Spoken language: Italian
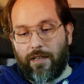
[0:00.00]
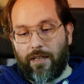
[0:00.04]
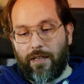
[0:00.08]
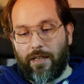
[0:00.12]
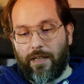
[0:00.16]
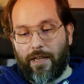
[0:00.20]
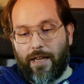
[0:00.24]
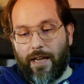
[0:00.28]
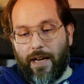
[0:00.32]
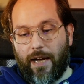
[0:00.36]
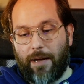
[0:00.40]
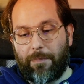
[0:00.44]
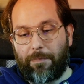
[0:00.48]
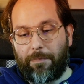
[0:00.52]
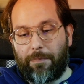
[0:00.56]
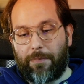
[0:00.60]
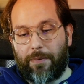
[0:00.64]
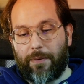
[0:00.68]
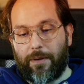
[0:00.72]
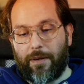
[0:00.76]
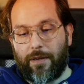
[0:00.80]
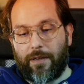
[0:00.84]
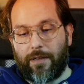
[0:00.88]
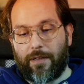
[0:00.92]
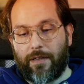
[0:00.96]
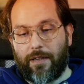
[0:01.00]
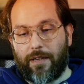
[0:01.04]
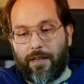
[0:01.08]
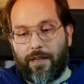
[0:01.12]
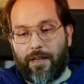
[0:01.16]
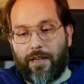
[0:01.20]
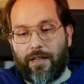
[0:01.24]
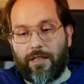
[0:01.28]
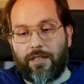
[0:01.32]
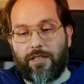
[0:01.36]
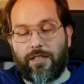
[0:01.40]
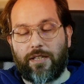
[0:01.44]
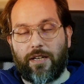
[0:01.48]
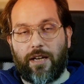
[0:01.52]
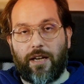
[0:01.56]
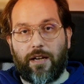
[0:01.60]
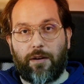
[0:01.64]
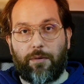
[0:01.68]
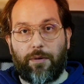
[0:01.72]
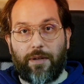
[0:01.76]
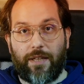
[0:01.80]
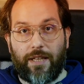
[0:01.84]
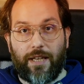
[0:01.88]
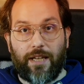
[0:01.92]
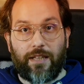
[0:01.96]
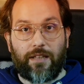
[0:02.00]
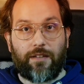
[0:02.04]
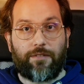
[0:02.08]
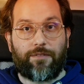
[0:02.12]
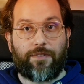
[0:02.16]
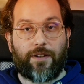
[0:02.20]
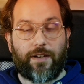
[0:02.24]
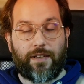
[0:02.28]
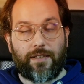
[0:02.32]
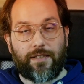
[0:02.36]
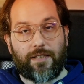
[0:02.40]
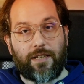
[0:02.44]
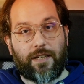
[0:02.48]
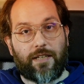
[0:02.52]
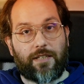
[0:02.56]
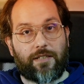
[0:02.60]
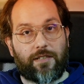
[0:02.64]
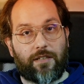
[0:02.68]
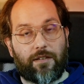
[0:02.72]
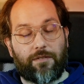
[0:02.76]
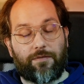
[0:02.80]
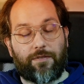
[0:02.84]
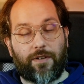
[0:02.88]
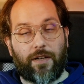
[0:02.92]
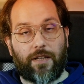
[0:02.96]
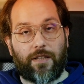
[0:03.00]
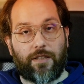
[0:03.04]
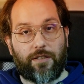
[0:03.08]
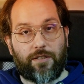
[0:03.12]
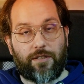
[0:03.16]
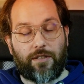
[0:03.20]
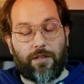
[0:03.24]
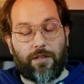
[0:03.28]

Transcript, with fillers: il gap che c'è, quindi la differenza che c'è fra gli